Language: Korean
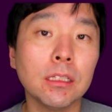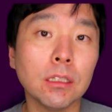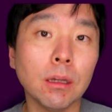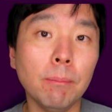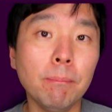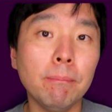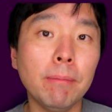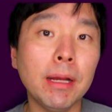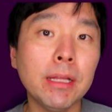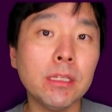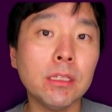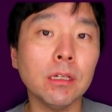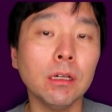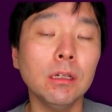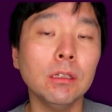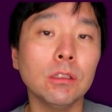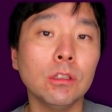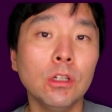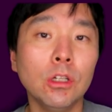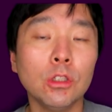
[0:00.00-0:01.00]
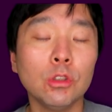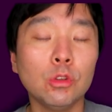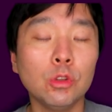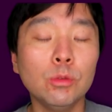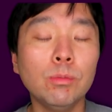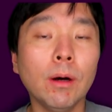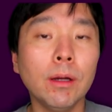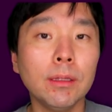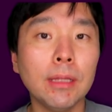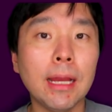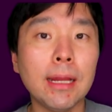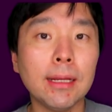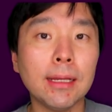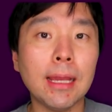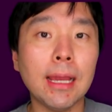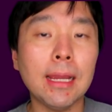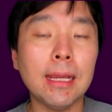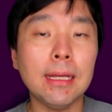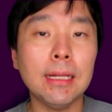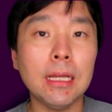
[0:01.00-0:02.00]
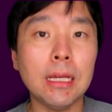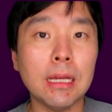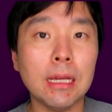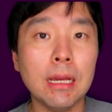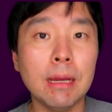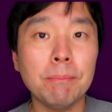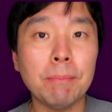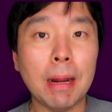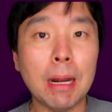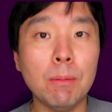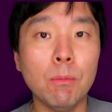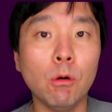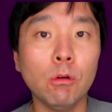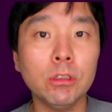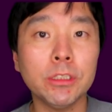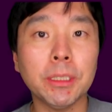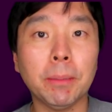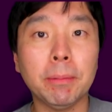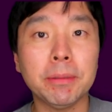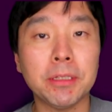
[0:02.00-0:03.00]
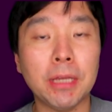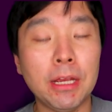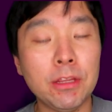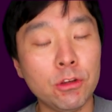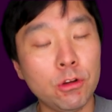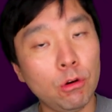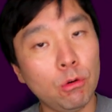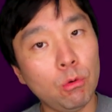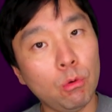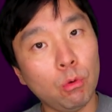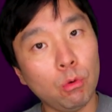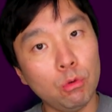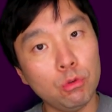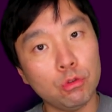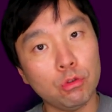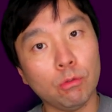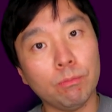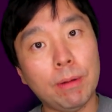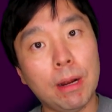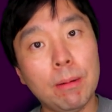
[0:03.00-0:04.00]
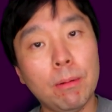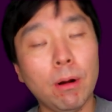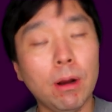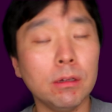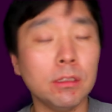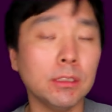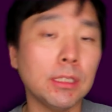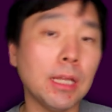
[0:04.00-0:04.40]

전반전 두 번 해리케인이 발목을 잡아서 한쪽은 오른쪽 발목,